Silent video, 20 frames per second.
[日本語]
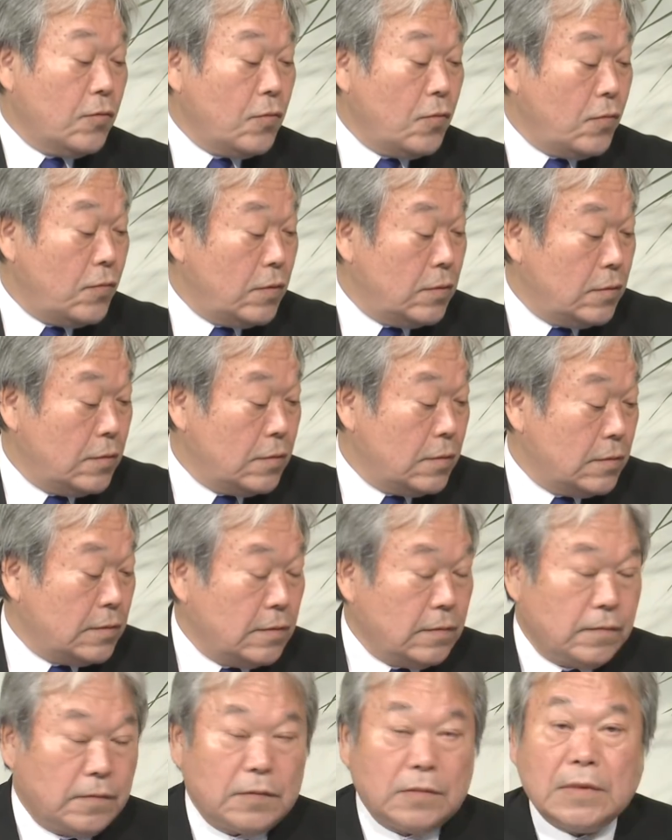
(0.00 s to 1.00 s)

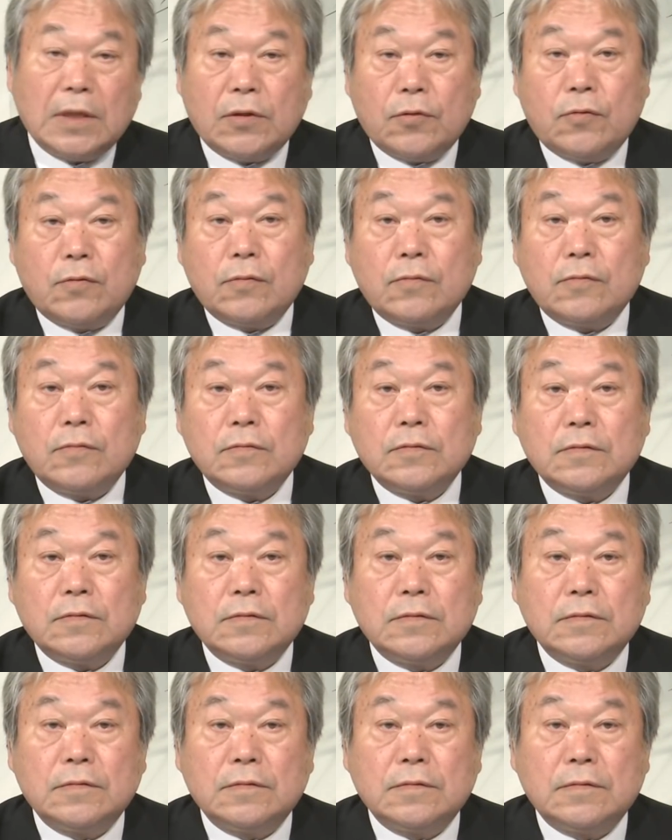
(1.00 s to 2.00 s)
のこの
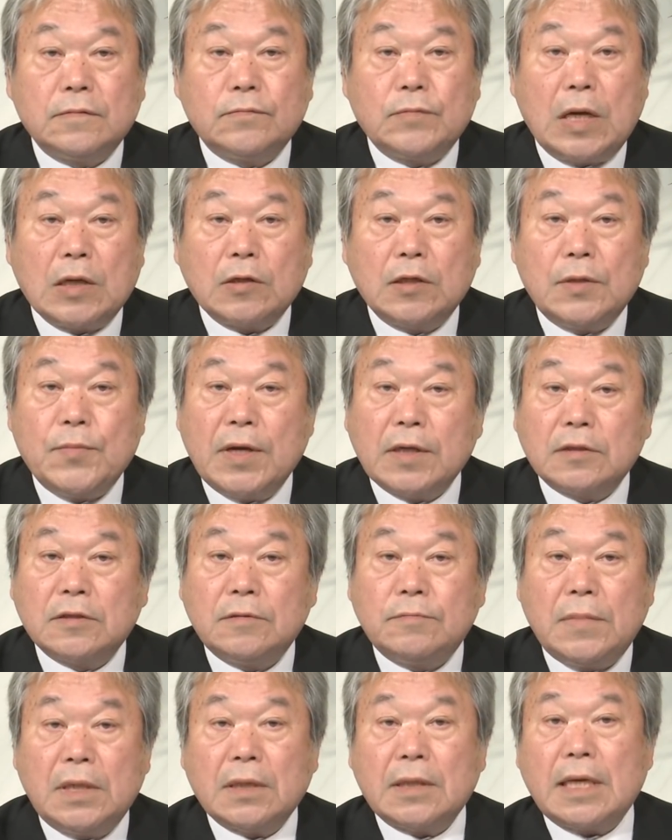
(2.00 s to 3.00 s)
うんまあ、今
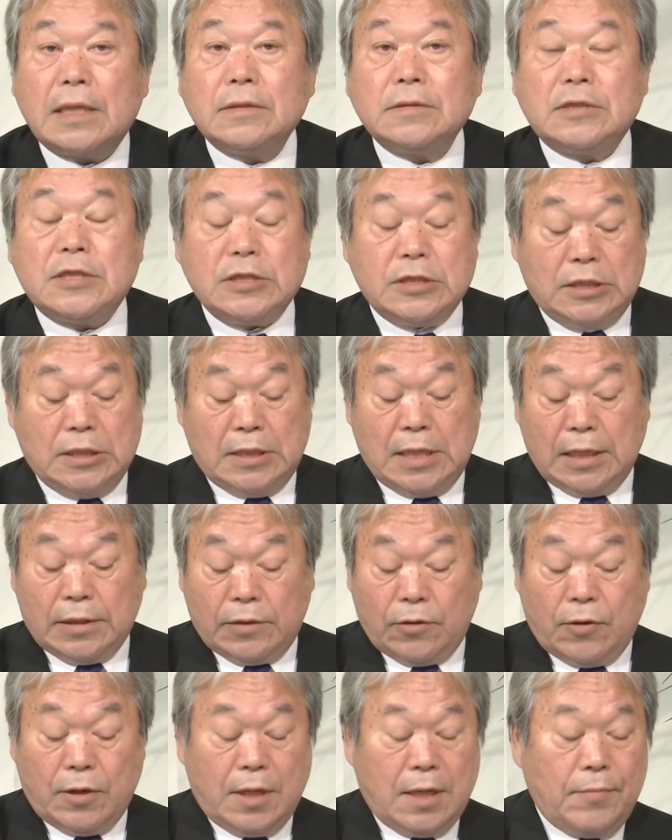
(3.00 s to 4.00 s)
群馬県知事になっ
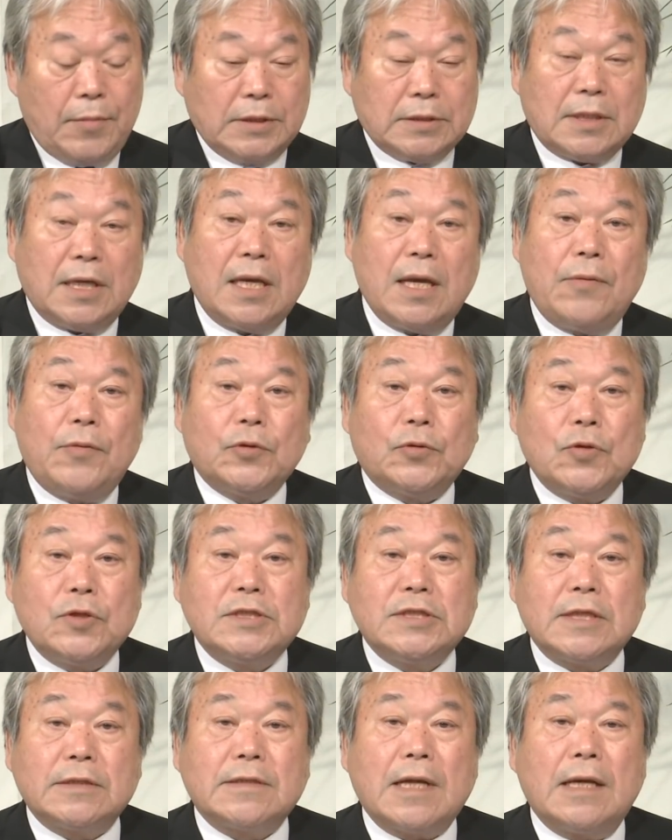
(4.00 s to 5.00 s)
ておられますが山本
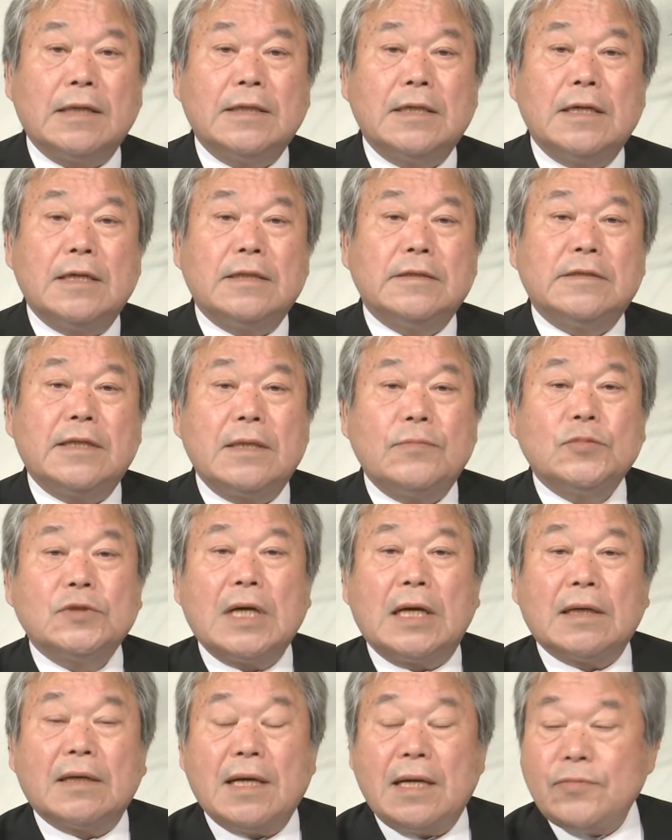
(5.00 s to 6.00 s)
一太さん政務
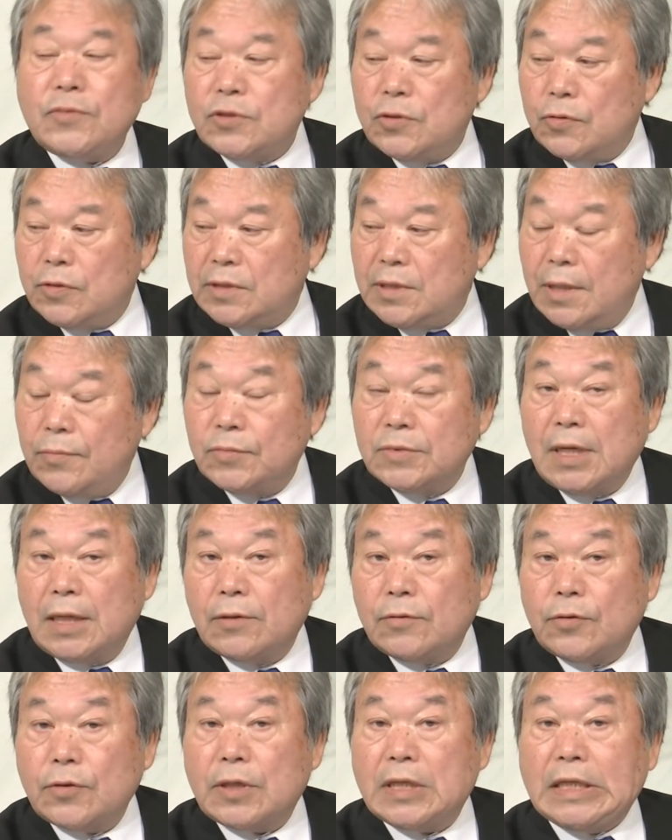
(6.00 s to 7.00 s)
官外務省の政務官
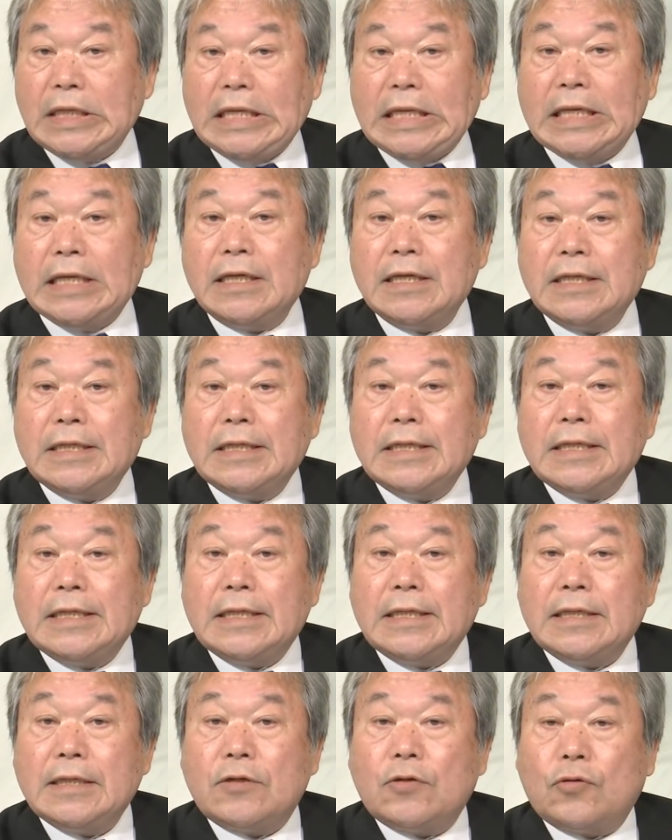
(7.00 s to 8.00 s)
の時に
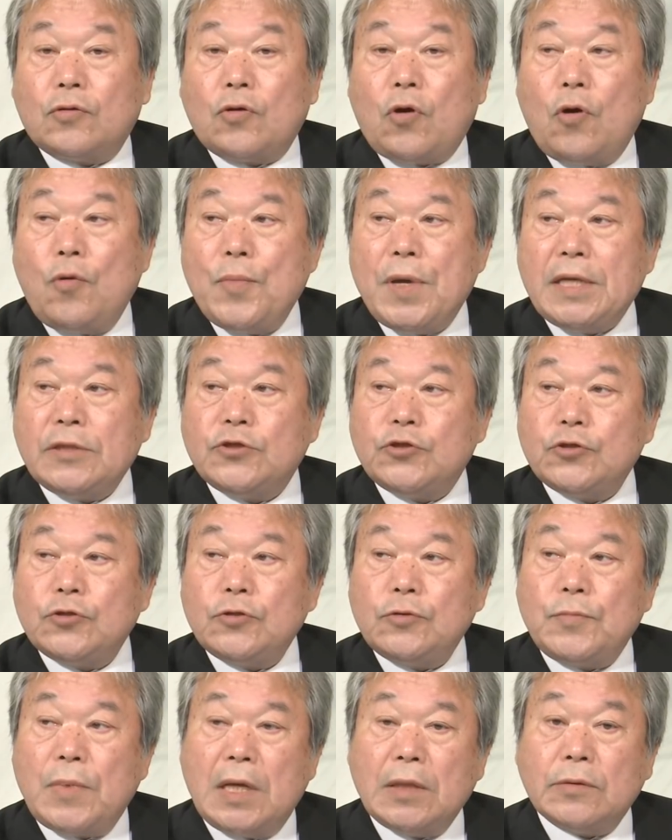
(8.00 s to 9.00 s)
米
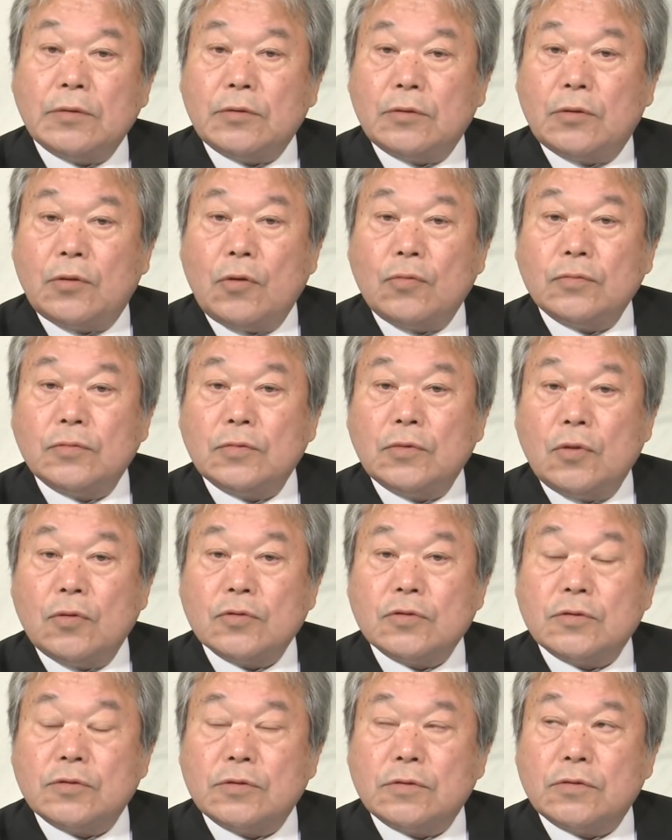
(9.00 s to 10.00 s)
10万トン
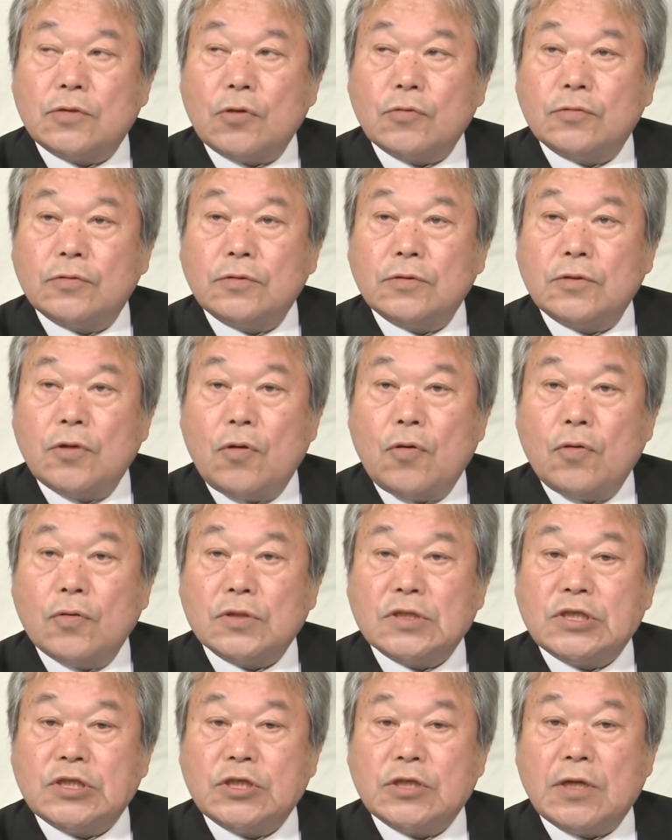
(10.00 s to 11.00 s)
の食
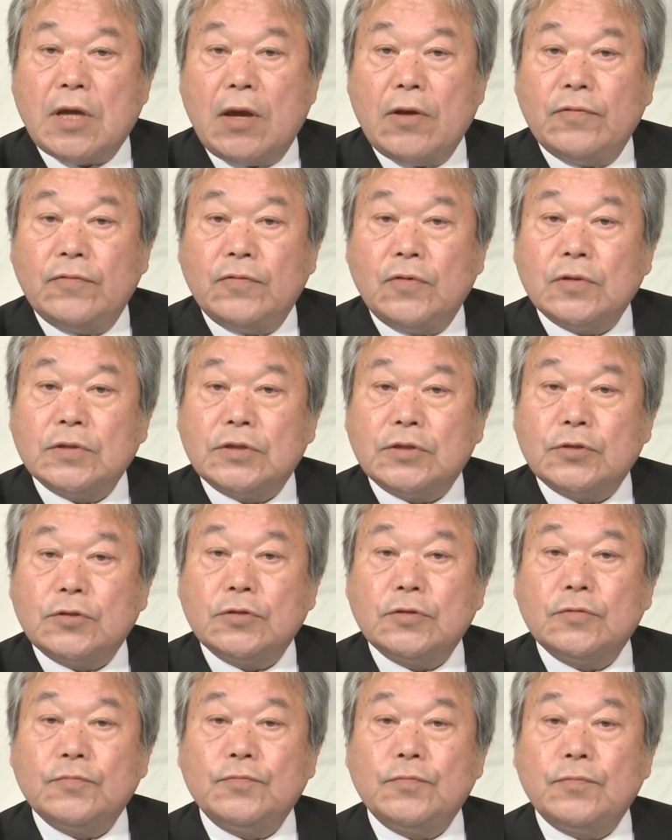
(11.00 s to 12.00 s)
料支援をす
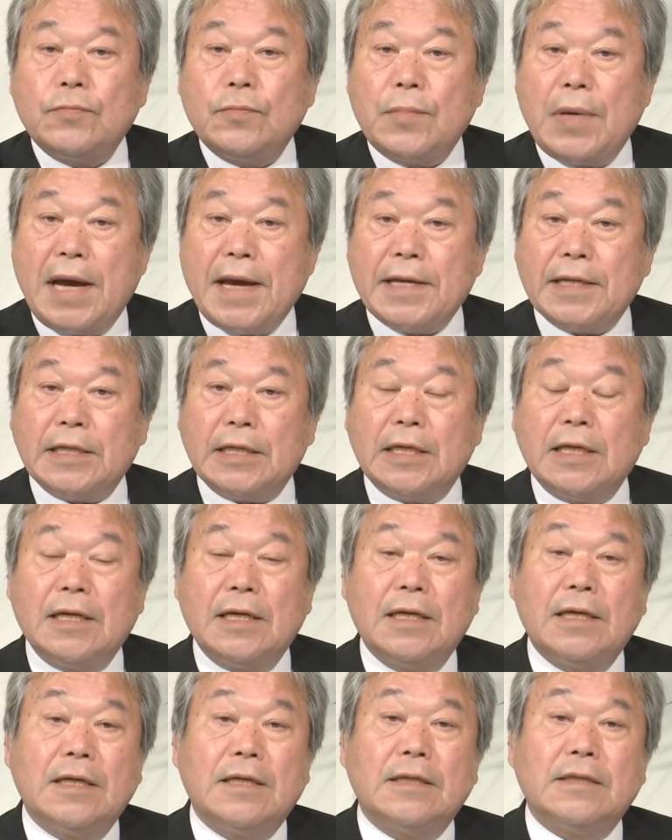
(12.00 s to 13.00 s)
る前に
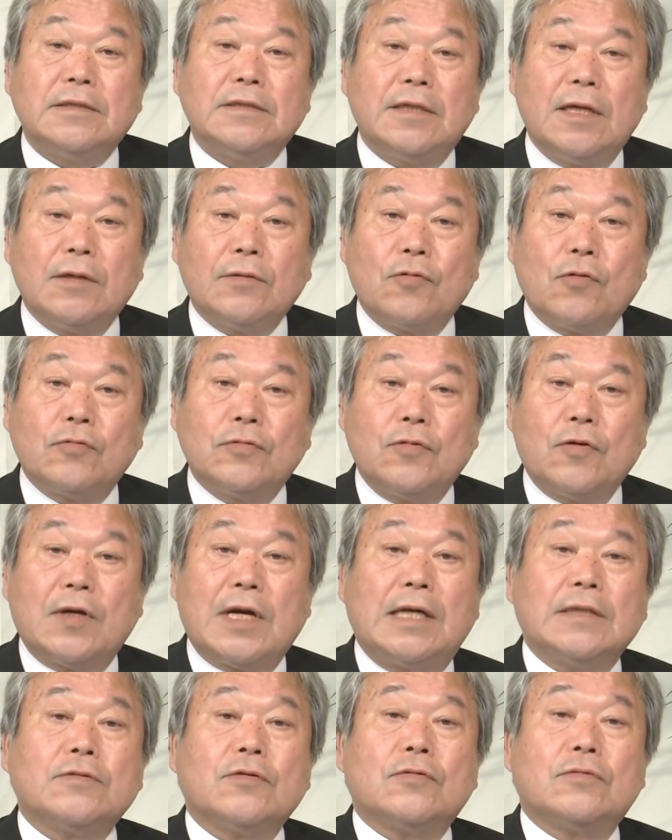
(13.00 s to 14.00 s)
全国の
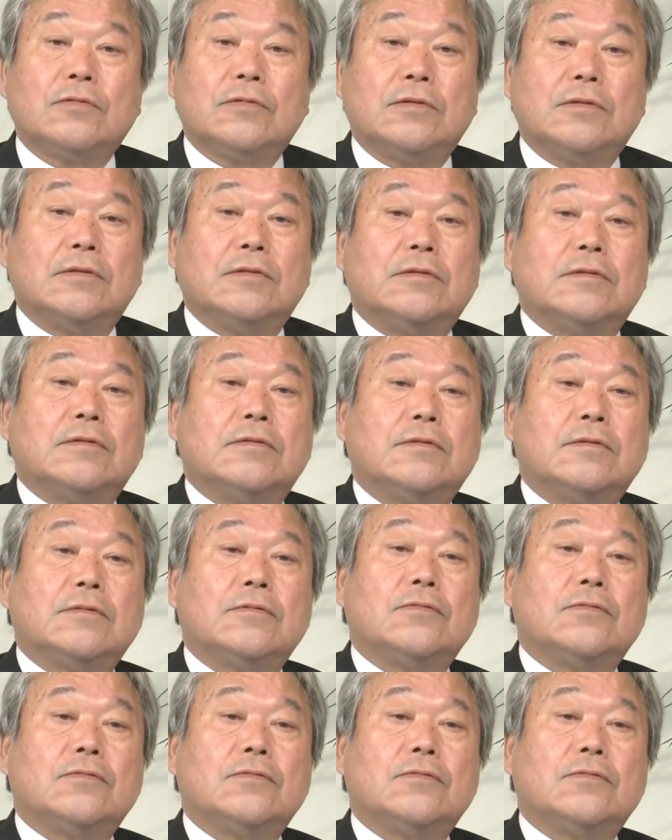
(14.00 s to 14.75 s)
家族を